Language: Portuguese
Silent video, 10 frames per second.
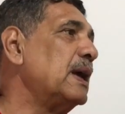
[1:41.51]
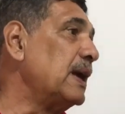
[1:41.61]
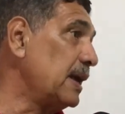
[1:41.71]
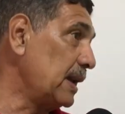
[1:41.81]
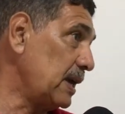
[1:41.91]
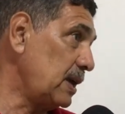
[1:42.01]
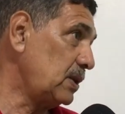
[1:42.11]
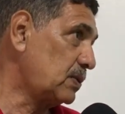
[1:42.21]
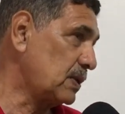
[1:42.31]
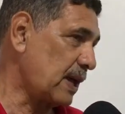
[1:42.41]

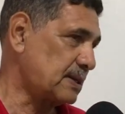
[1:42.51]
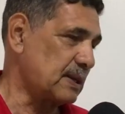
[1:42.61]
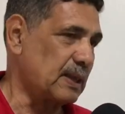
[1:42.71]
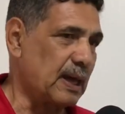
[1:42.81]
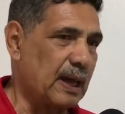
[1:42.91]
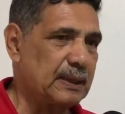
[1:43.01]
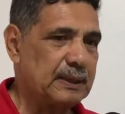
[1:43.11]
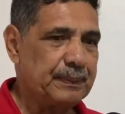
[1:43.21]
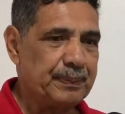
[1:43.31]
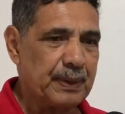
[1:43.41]
reeleito da cidade.